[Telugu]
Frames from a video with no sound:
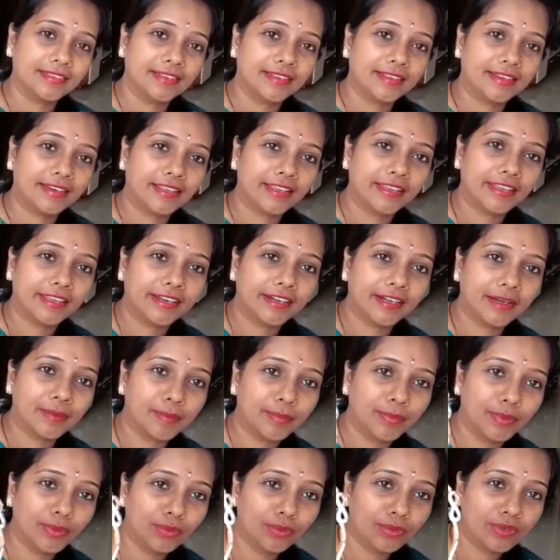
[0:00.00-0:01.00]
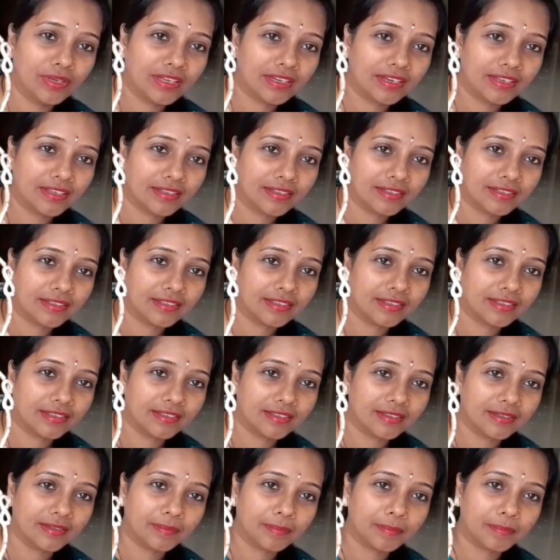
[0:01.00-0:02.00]
అలాగే ఇక్కడ బ్లూ కలర్ది
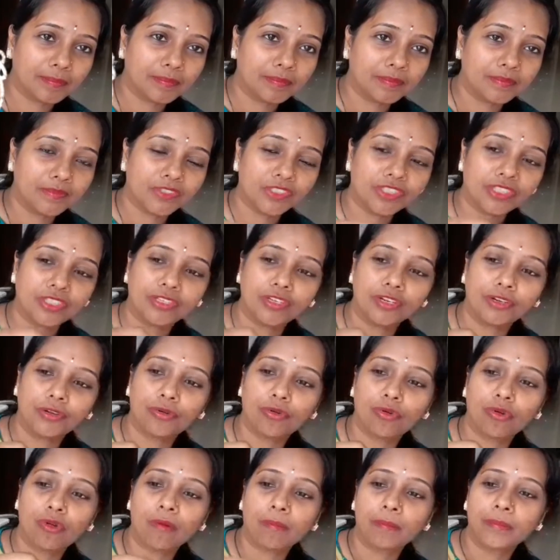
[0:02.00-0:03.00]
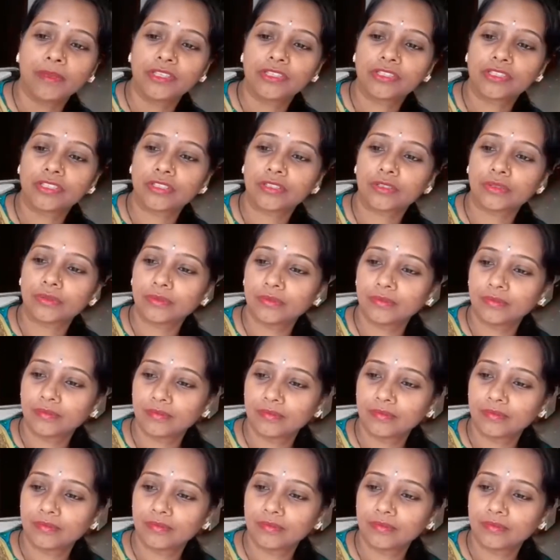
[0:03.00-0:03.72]
చిన్న డ్రాప్ ఇచ్చారు